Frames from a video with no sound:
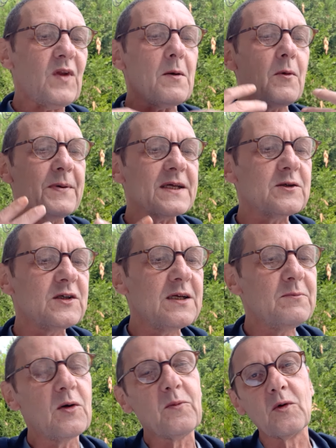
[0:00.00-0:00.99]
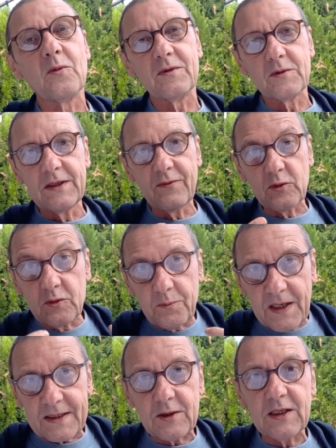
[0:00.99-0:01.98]
Bon, personnellement, bon, au niveau du
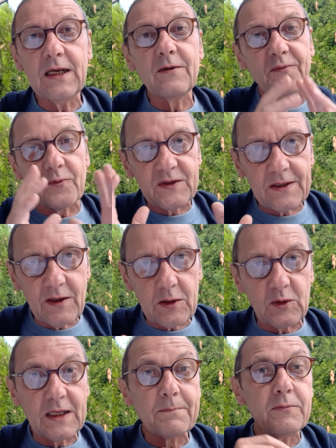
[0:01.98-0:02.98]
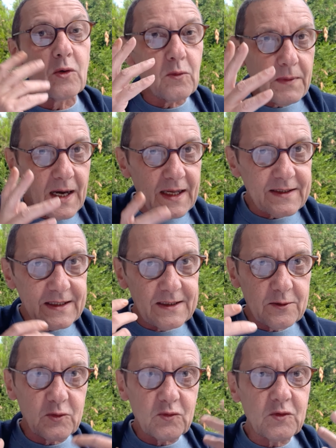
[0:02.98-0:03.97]
personnel, il faut savoir qu'on est bombardé
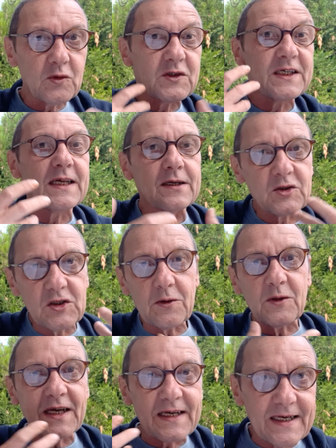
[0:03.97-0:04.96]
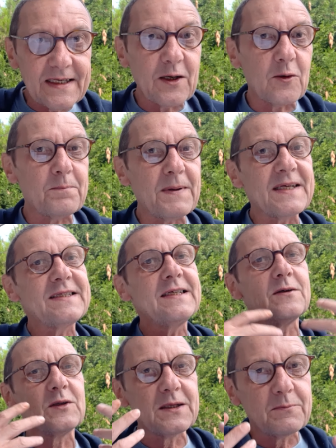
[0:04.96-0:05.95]
de toutes nos énergies qu'on a créées dans le
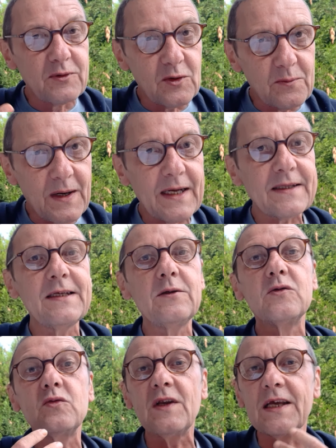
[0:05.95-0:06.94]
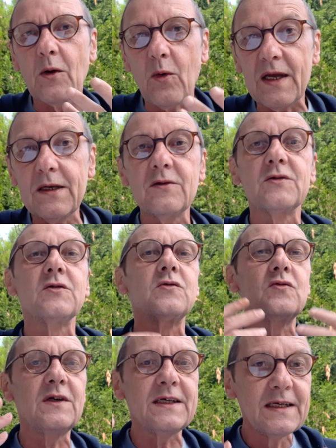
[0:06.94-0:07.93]
passé. On est bombardé de toutes les croyances, de
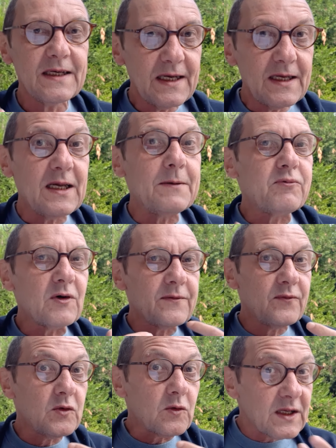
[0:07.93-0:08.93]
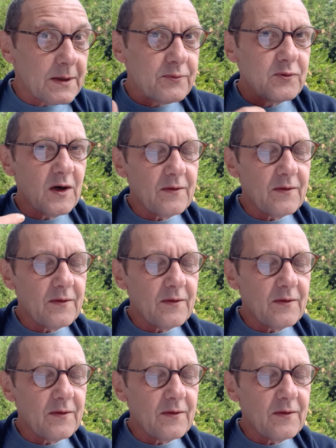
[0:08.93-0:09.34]
tous les, points de vue qu'on a pu